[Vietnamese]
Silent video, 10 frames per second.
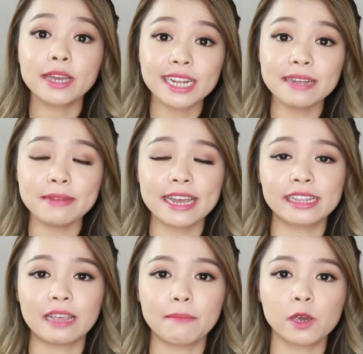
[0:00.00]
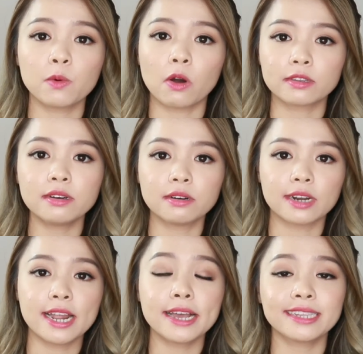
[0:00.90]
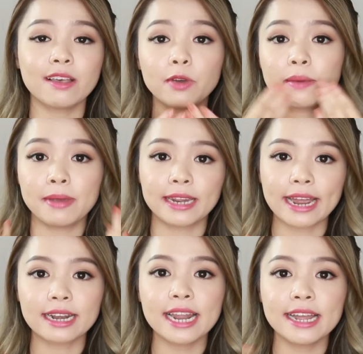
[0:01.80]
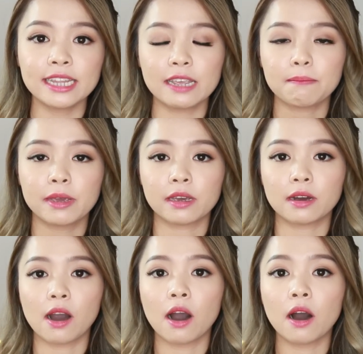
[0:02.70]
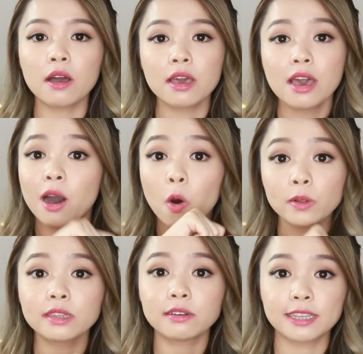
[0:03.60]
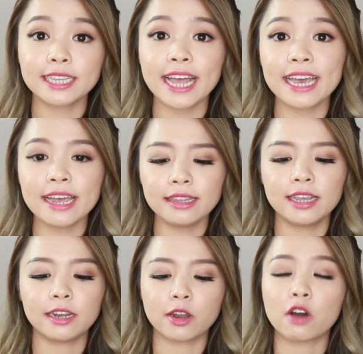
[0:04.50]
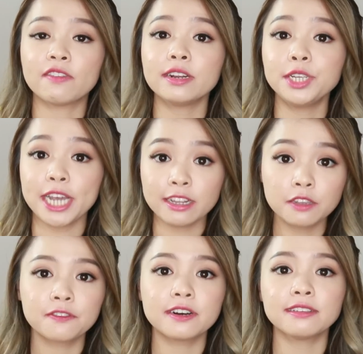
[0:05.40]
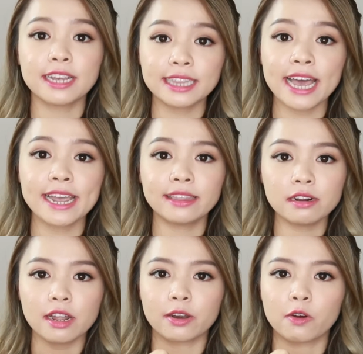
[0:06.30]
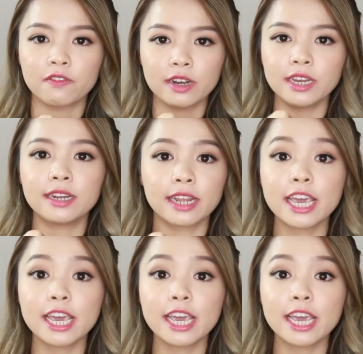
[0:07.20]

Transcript: cái clip này thì mình cũng có thử đấy là sau khi mình đánh lên thì mình có hôn thử ra tay ấy thì nó vẫn transfer ra tay tức là nó vẫn nhìn thấy